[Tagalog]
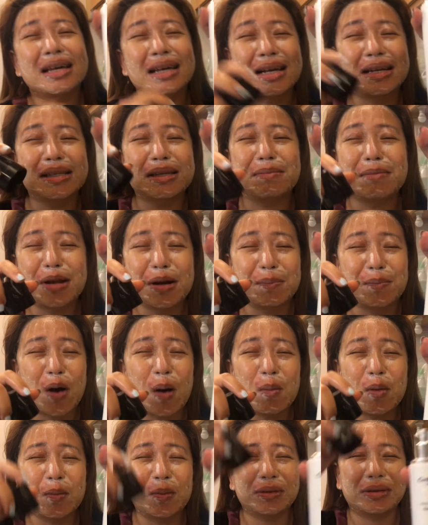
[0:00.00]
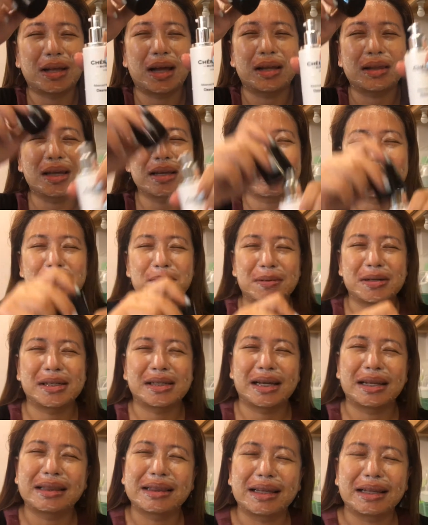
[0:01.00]
Kasi meron pa akong pupuntahan na isang
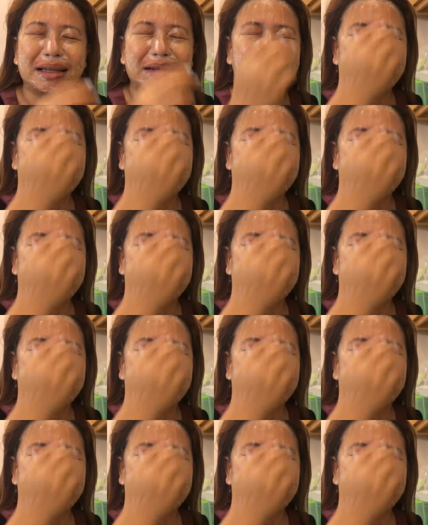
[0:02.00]
pasyente